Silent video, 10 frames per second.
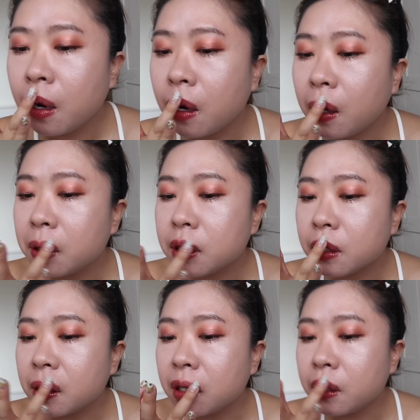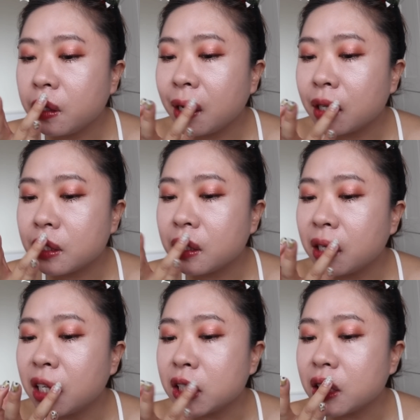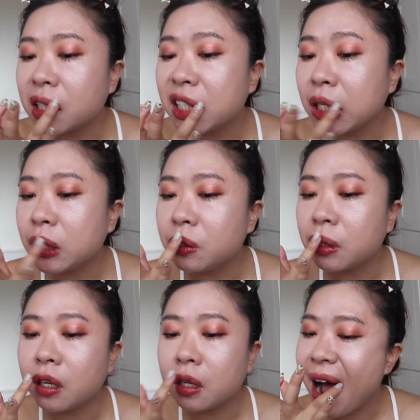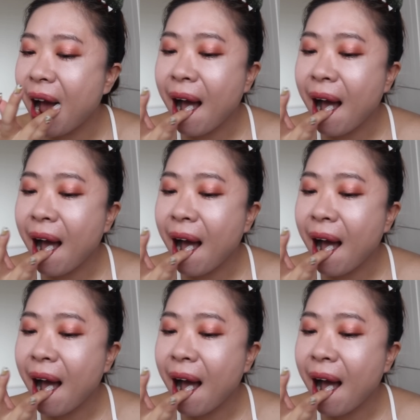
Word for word: 然后这个呢，因为它真的很像是护唇膏，